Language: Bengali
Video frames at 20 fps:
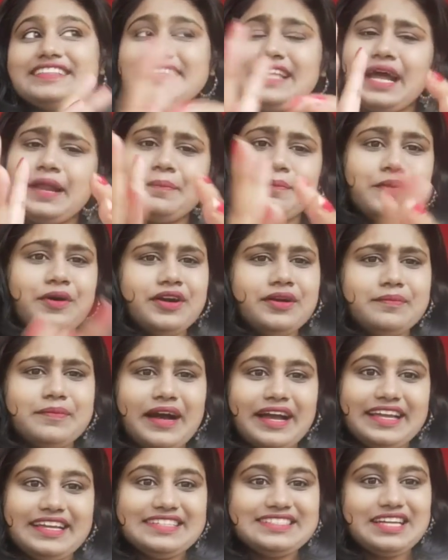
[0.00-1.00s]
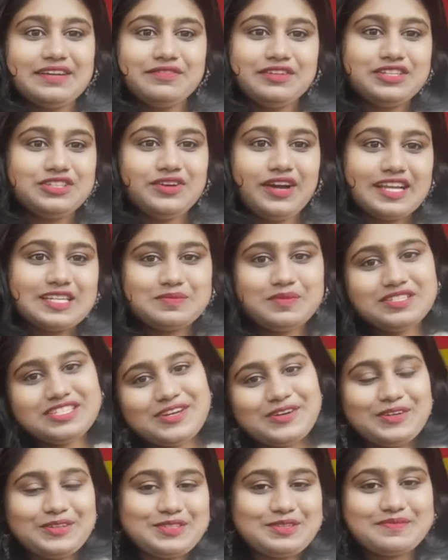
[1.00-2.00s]
তারপর বাকি যা ভিডিও আসবে
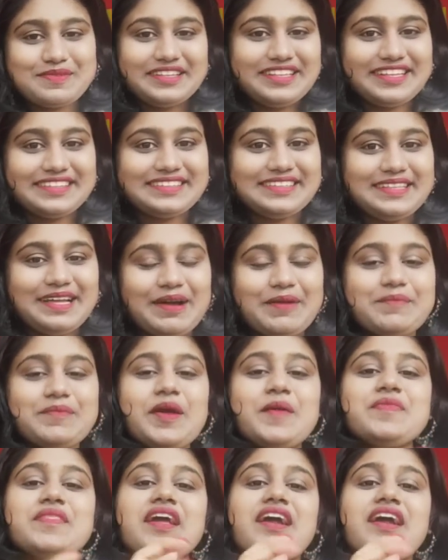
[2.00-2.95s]
সেগুলো তোমরা দেখতে থাকবে